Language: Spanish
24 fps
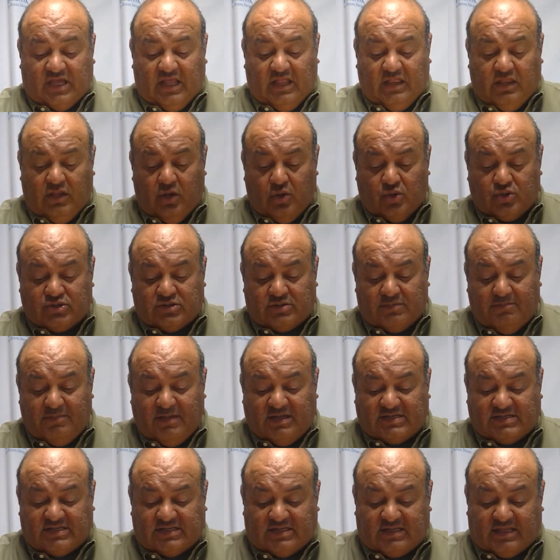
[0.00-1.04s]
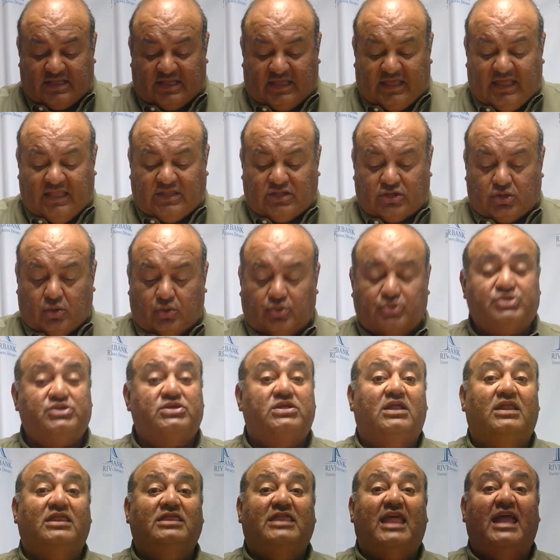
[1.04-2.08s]
indios misquitos
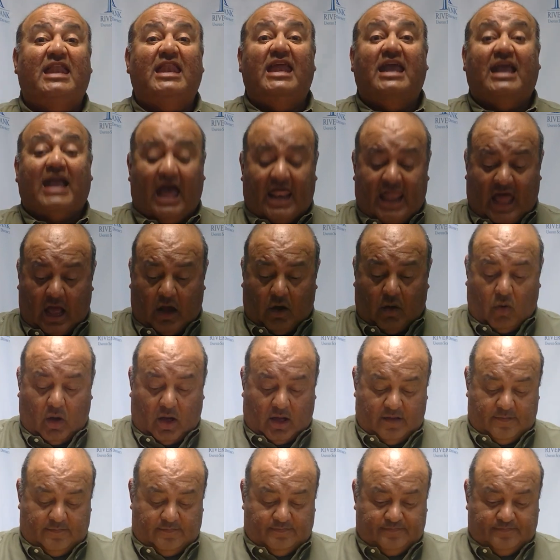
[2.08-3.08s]
de Nicaragua.